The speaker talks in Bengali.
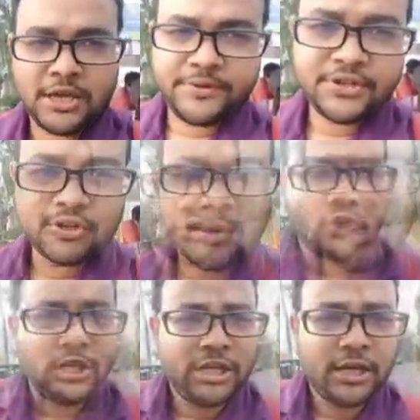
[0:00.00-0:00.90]
এই ভিডিওটা
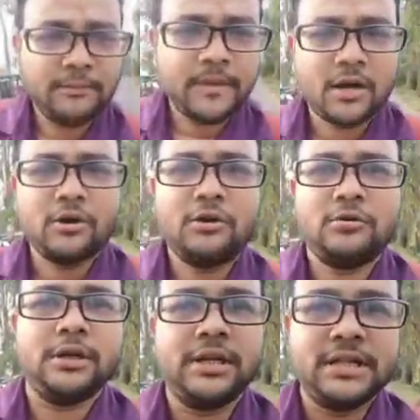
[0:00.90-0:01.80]
বানালাম দেখো
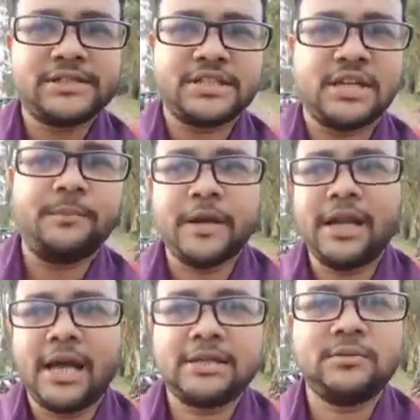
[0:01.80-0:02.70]
রেল স্টেশন
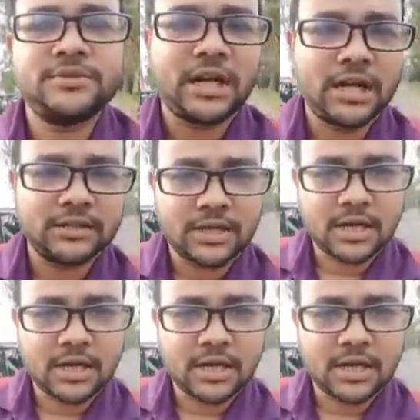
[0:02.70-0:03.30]
ফেলে একদম যারা